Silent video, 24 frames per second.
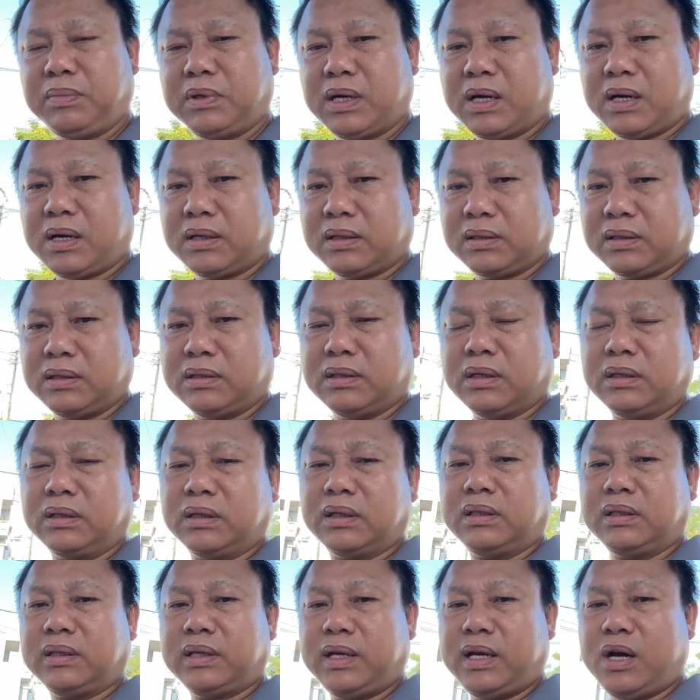cho tình hình
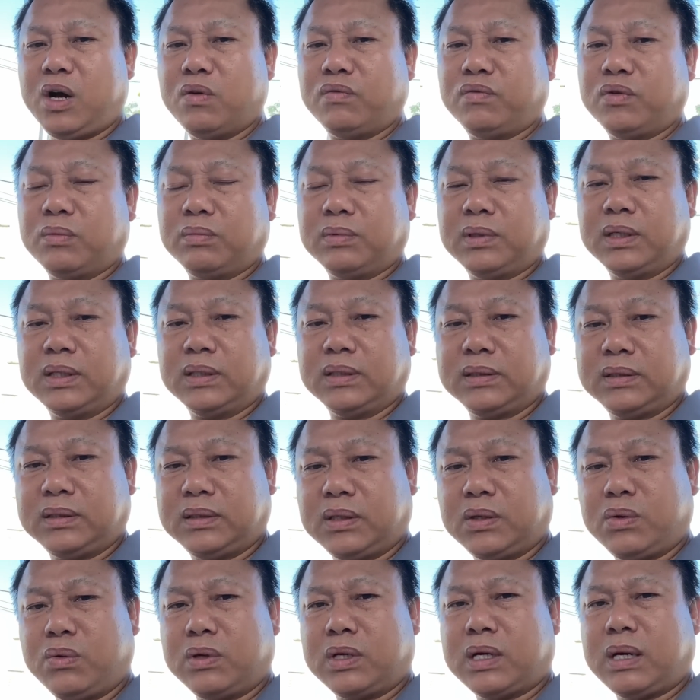kinh tế hồi phục được
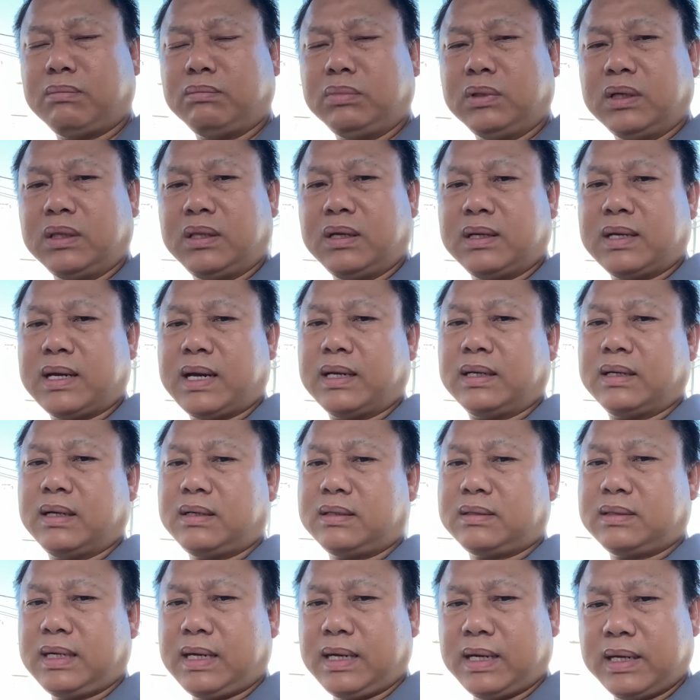chứ còn không như thế này nó
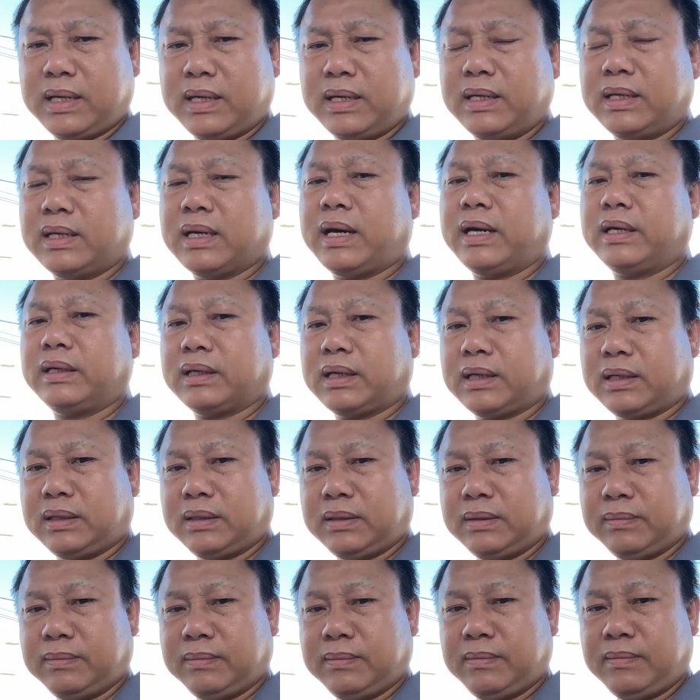rất kỳ ải dập
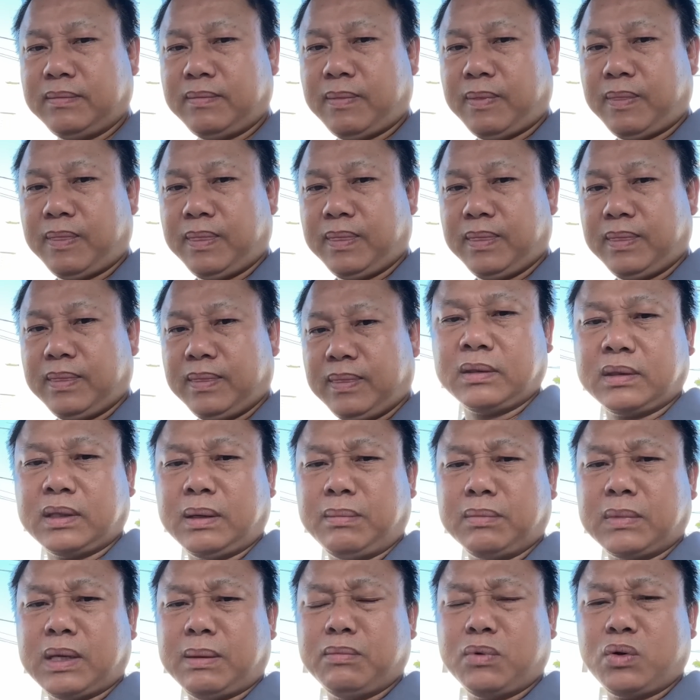
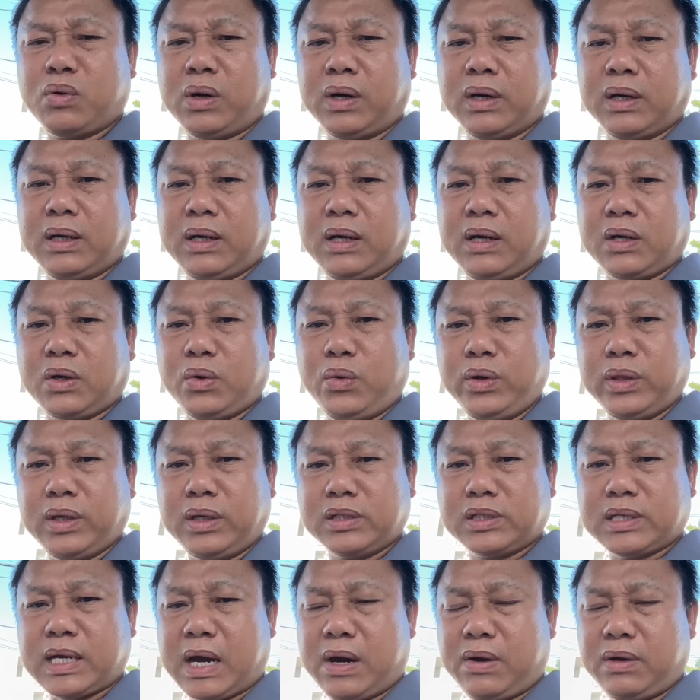tầm tầm khoảng ờ, cuối tháng
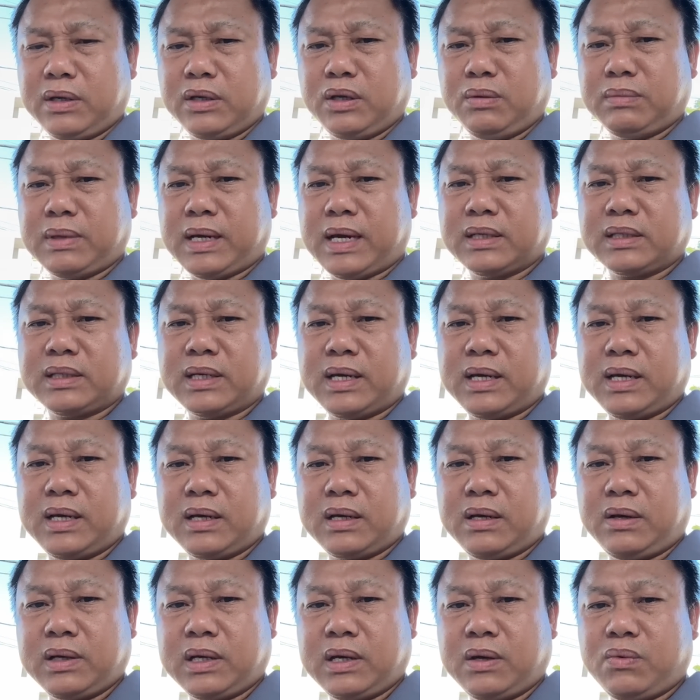6 là chúng ta sẽ
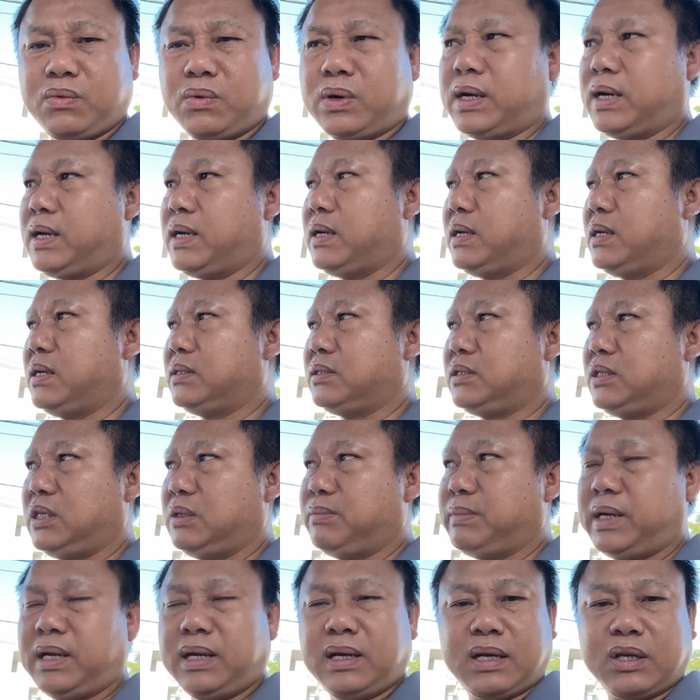có kết quả ờ,
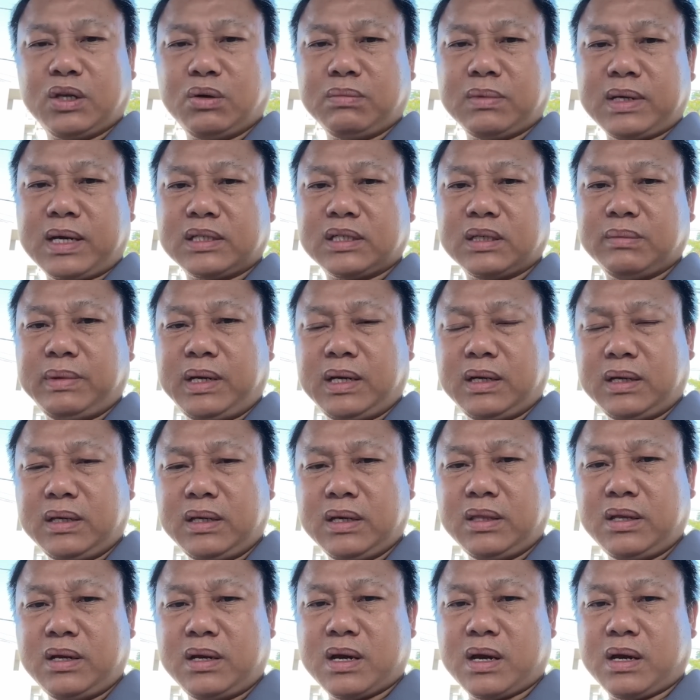GDP là chúng ta sẽ biết nó
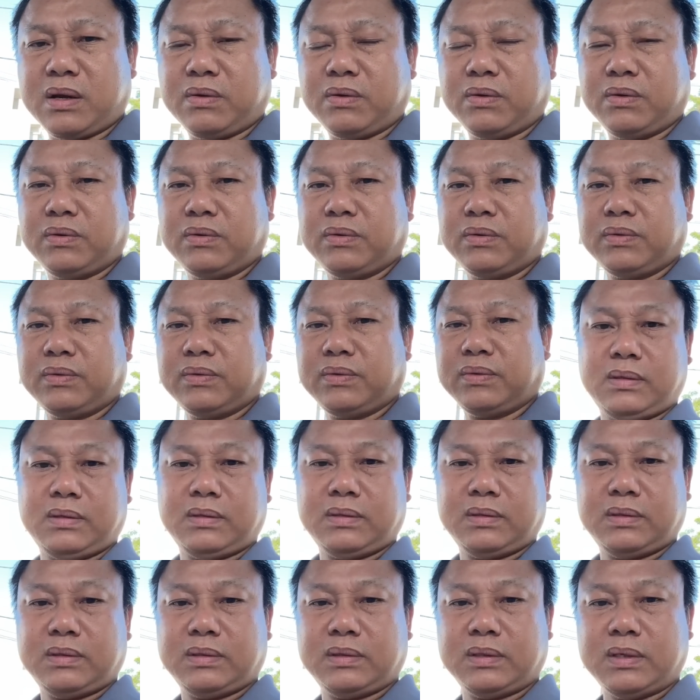như thế nào
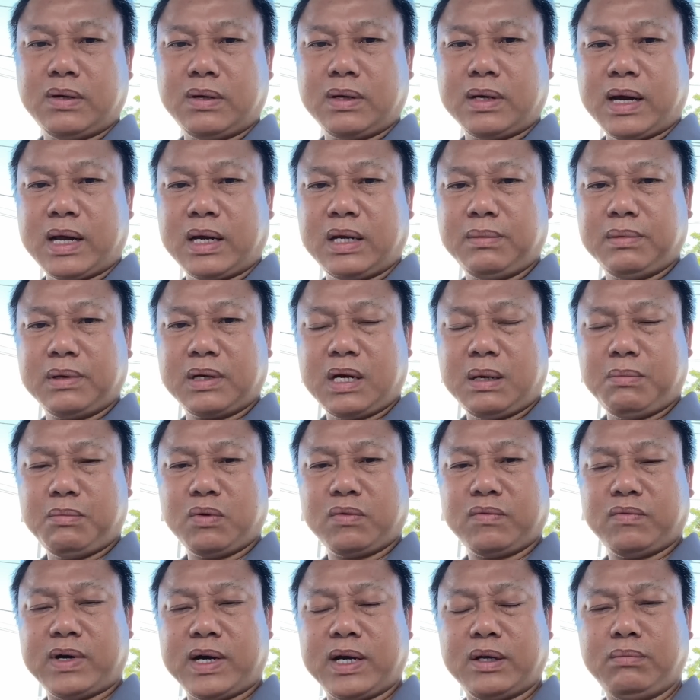rồi ngày nay mới có một
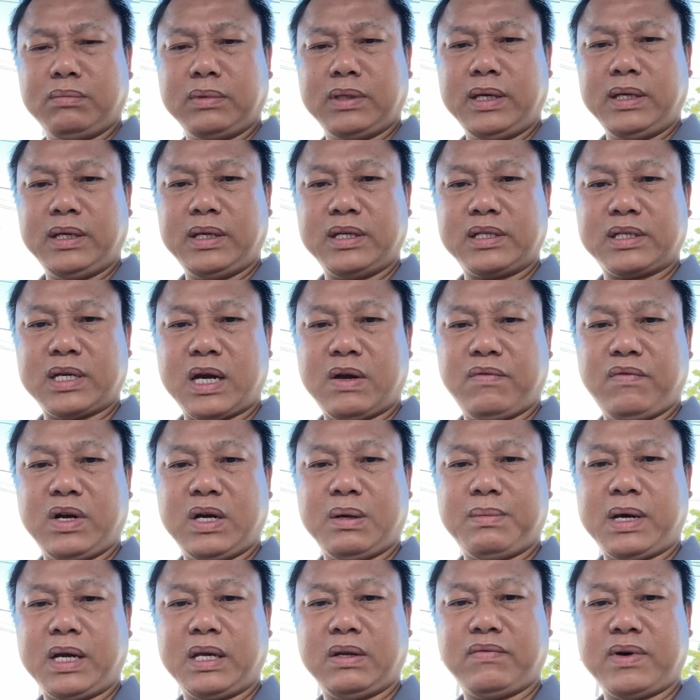vài thông tin chia sẻ với các
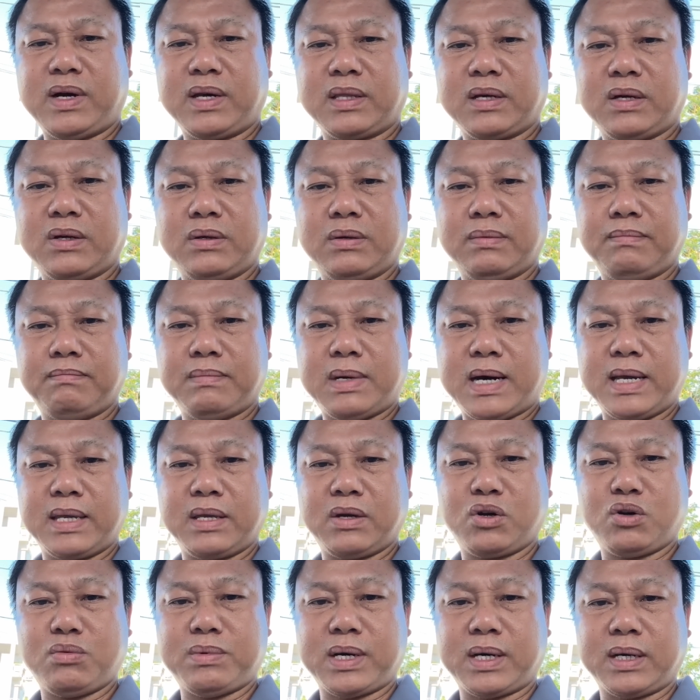bạn như vậy thôi bye
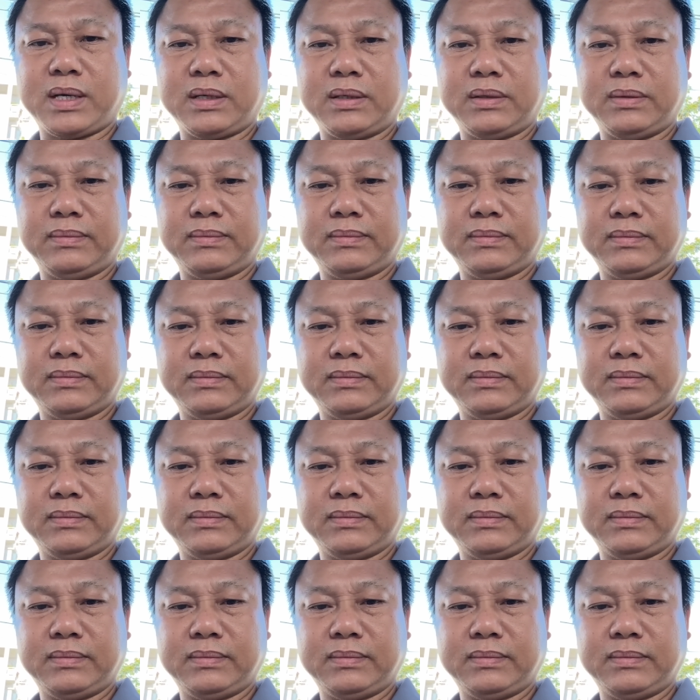chào các bạn